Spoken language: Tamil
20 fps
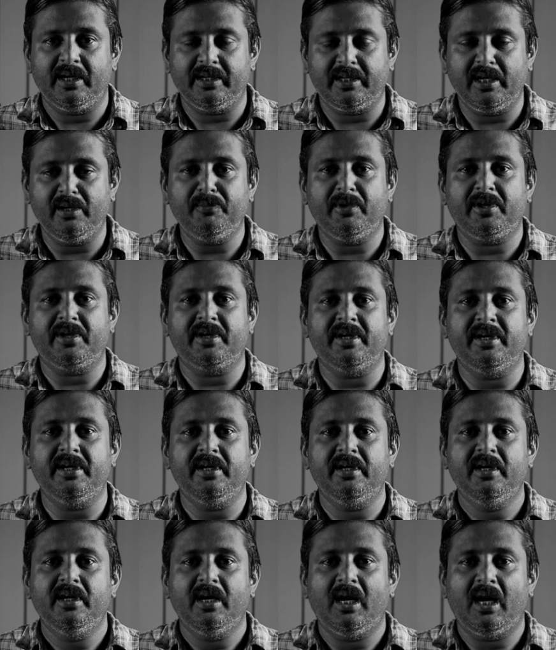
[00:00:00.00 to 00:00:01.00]
அதே மாதிரி
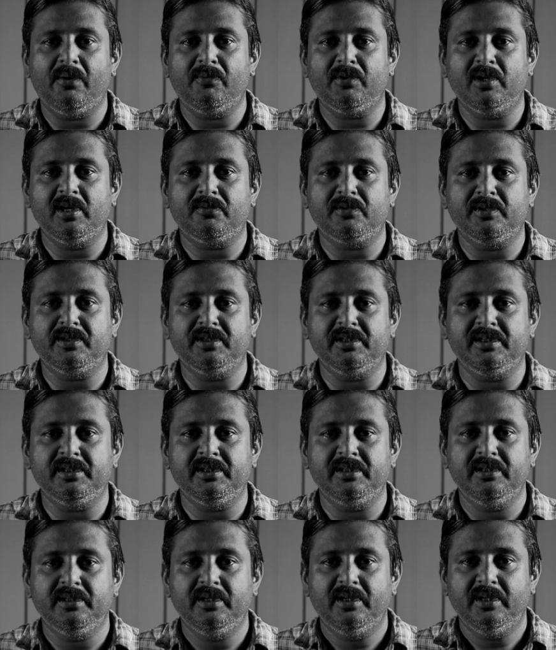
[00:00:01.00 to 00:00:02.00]
அவங்களுக்கு வந்து
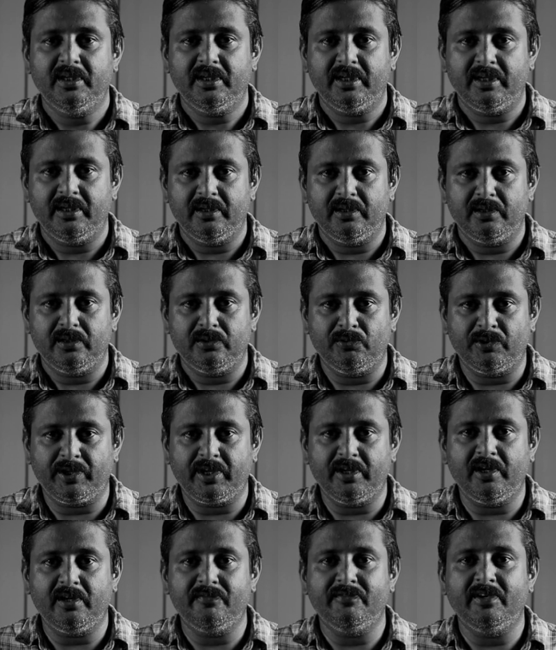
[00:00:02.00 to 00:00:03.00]

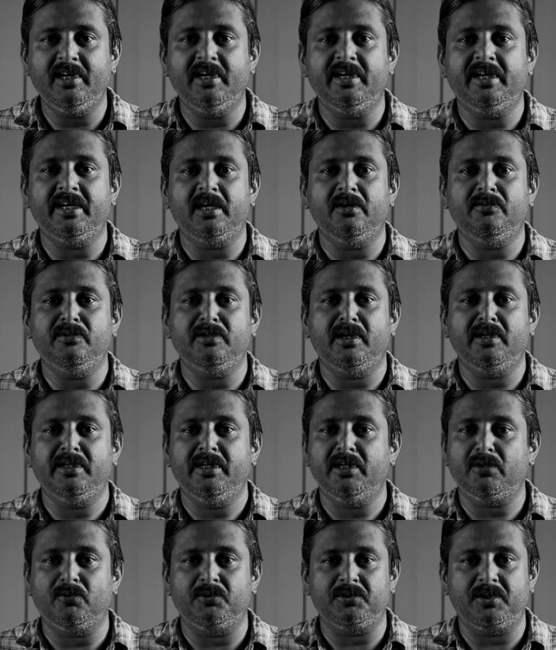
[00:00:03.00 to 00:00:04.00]
நுரையீரின் வெளியெடுக்கில் வந்து
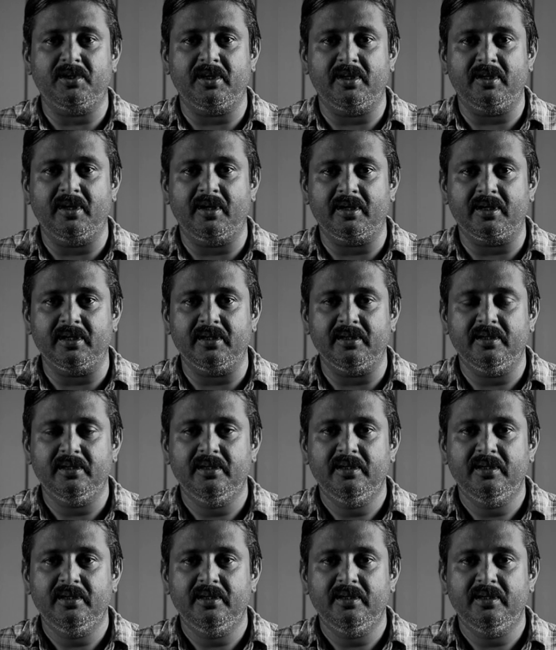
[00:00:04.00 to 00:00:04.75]
நீர் கோத்துட்டு இருந்திருக்கு